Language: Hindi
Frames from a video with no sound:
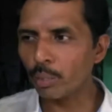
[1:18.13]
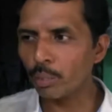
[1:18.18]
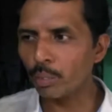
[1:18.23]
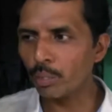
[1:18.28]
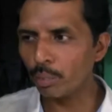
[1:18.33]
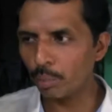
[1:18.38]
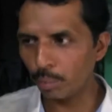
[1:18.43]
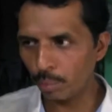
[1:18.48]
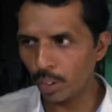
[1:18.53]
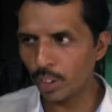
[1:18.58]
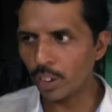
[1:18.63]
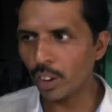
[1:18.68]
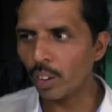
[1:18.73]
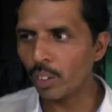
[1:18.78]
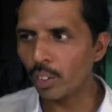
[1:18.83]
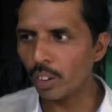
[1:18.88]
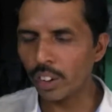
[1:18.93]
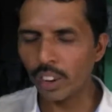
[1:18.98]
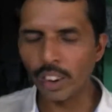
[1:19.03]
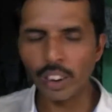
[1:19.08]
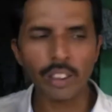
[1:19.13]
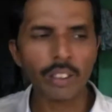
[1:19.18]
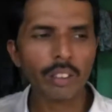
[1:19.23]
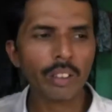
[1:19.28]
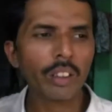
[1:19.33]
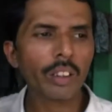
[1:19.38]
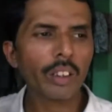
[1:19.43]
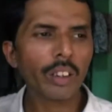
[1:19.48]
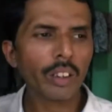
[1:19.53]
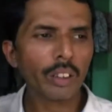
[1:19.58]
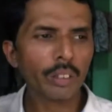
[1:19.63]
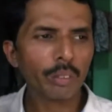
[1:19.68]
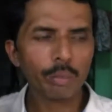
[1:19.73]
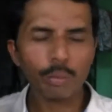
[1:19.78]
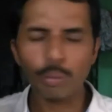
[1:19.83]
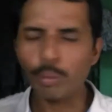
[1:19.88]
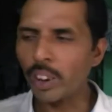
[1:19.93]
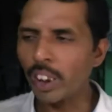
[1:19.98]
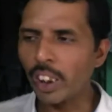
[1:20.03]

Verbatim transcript: तुम बचाओ क्या हम्म।